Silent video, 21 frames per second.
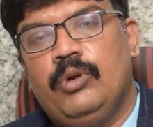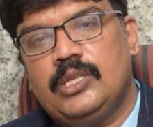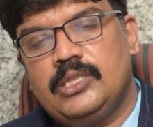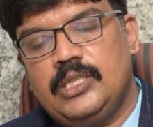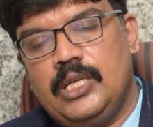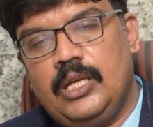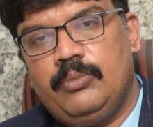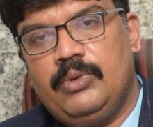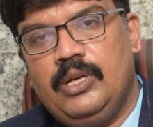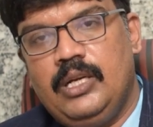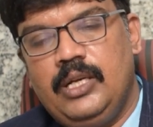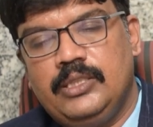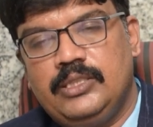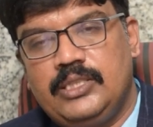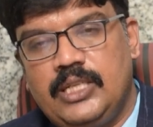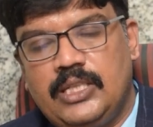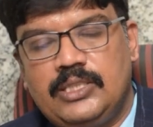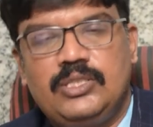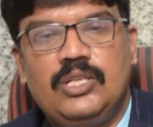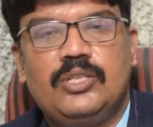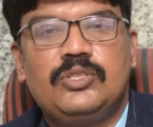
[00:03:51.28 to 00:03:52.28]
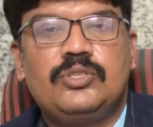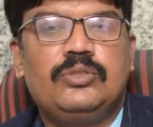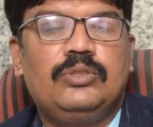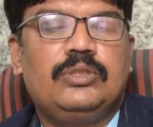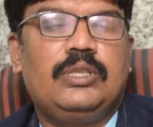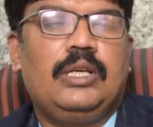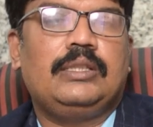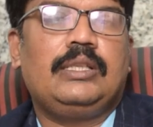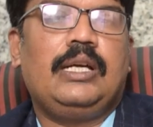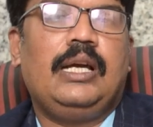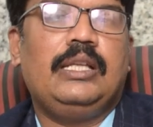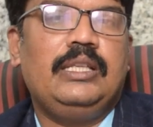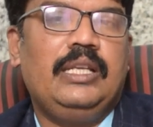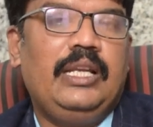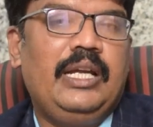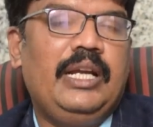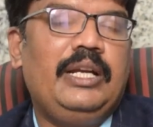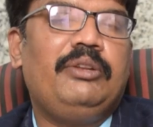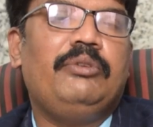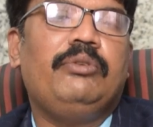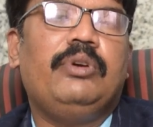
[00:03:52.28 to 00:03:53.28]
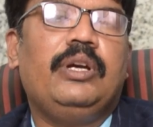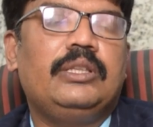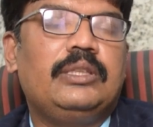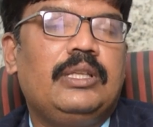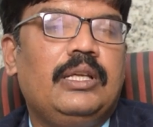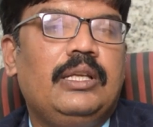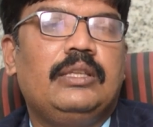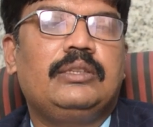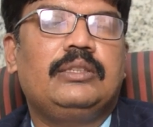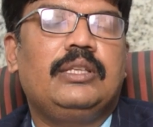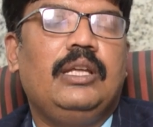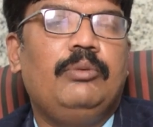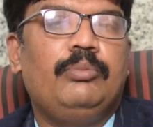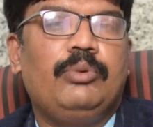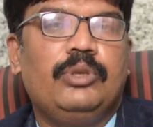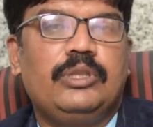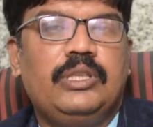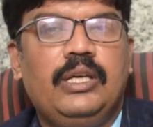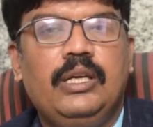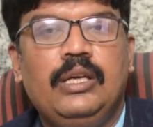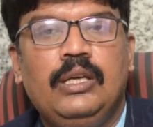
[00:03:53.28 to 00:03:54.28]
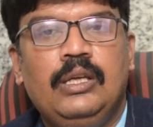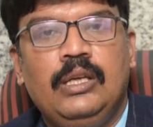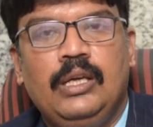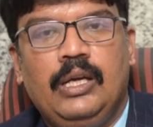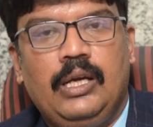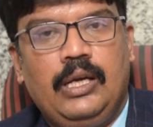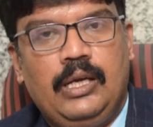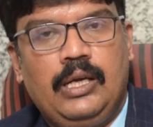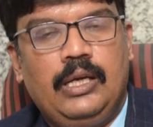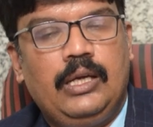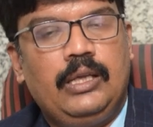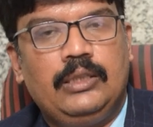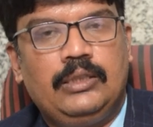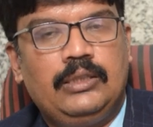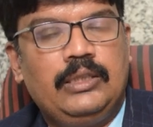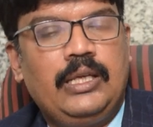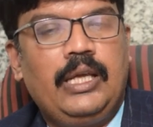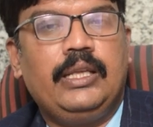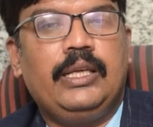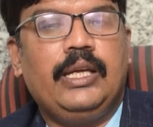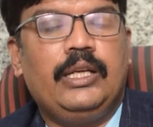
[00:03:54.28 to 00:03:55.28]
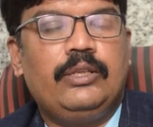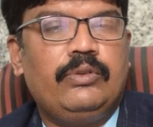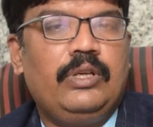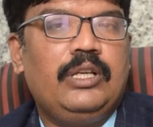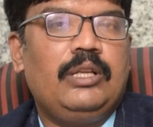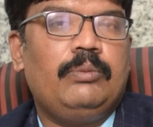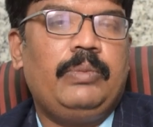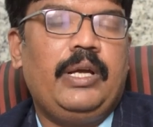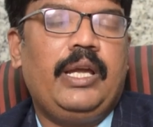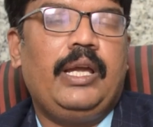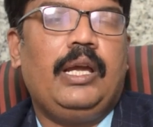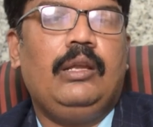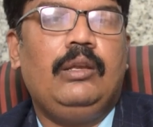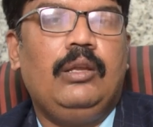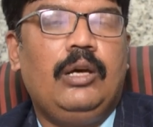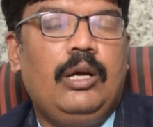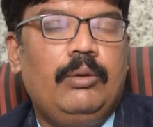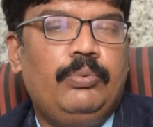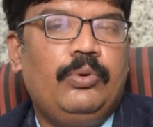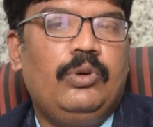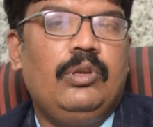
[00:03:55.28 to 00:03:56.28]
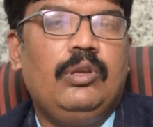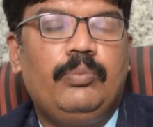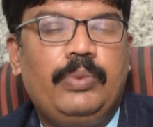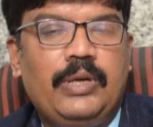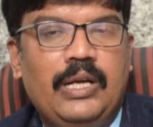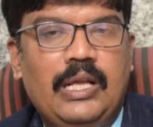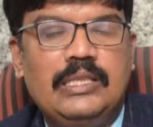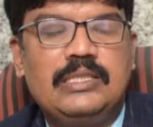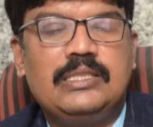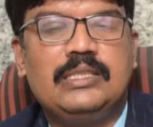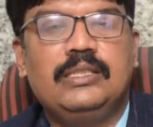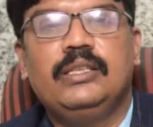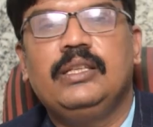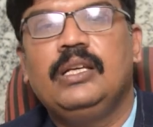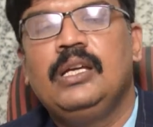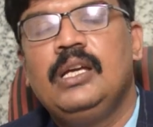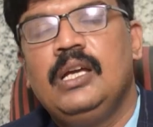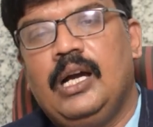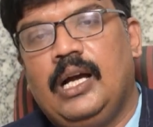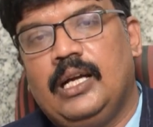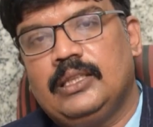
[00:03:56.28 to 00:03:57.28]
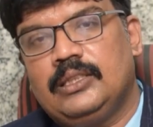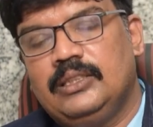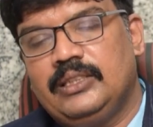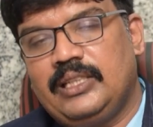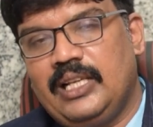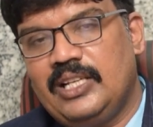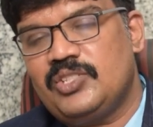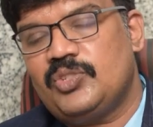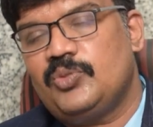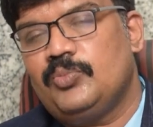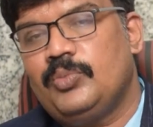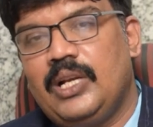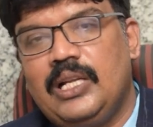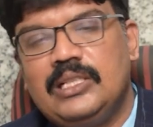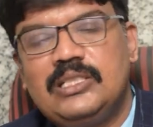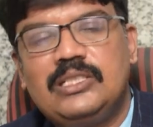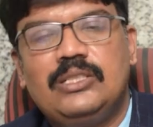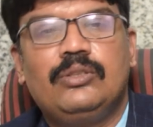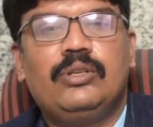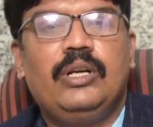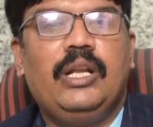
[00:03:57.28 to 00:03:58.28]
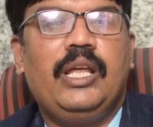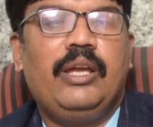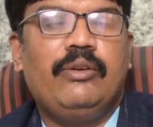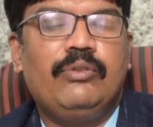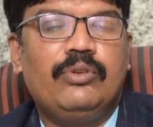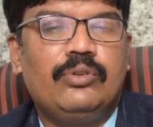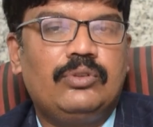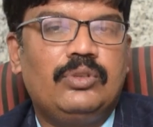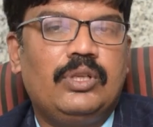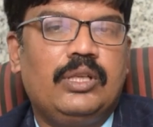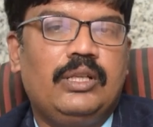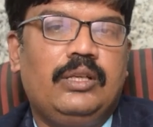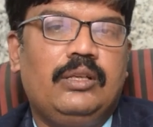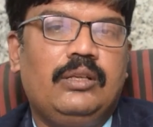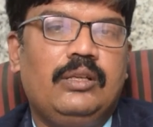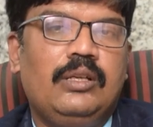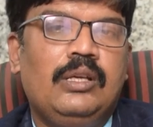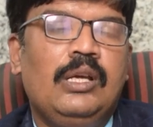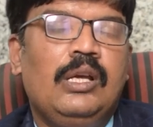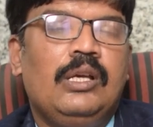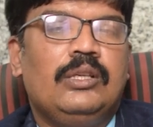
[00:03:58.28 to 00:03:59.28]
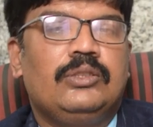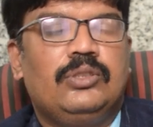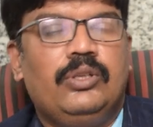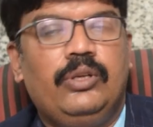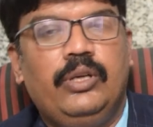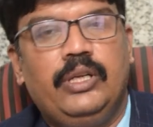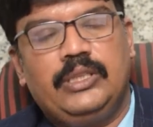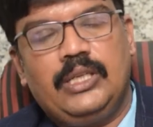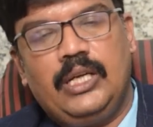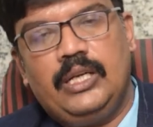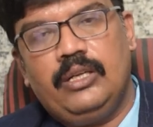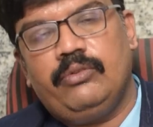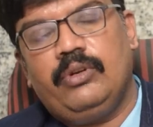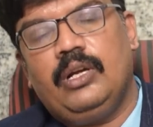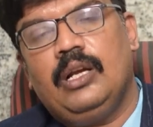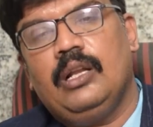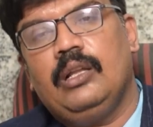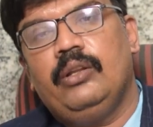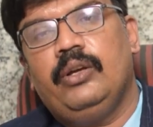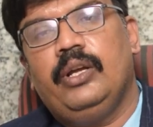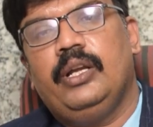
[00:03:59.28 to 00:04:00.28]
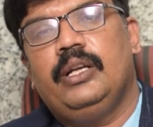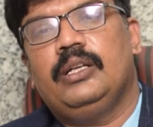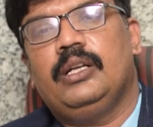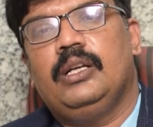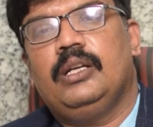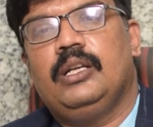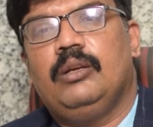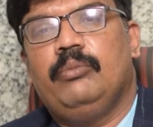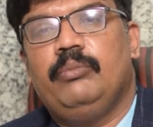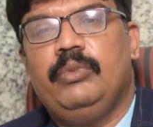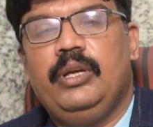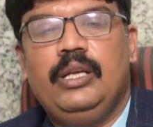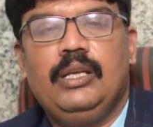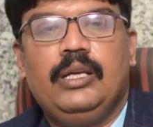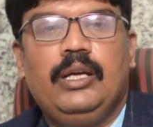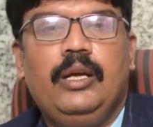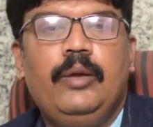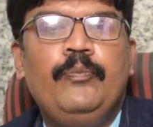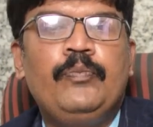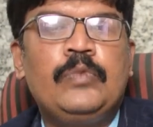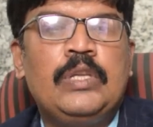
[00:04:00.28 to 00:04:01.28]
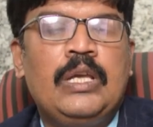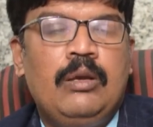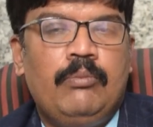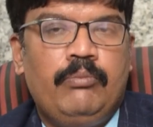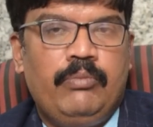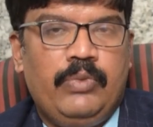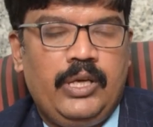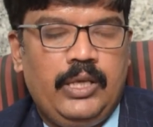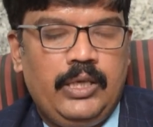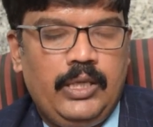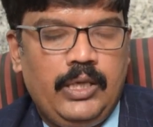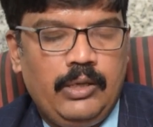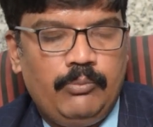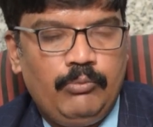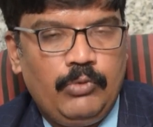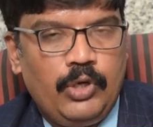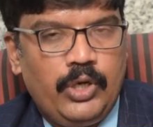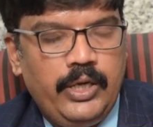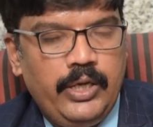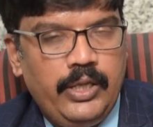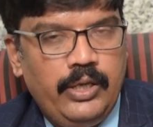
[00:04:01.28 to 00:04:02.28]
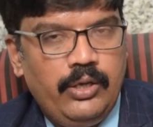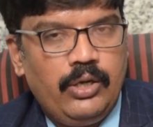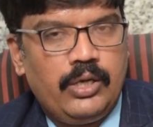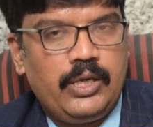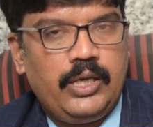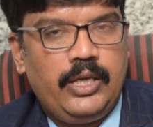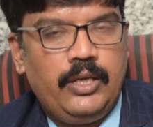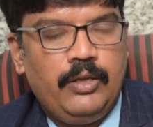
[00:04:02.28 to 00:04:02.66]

ఒకసారి మళ్ళీ చెక్ చేసుకున్న తర్వాత అది నెగిటివ్ అని తేలిపోతే దానికి ఎటువంటి భయాలు అపోహలు పడాల్సింది అతను టెన్షన్ పడాల్సింది కూడా ఏమీ ఉండదండి సో ఇట్లాంటి వాళ్ళలో ఏంటంటే మెయిన్గా మన బాడీ యొక్క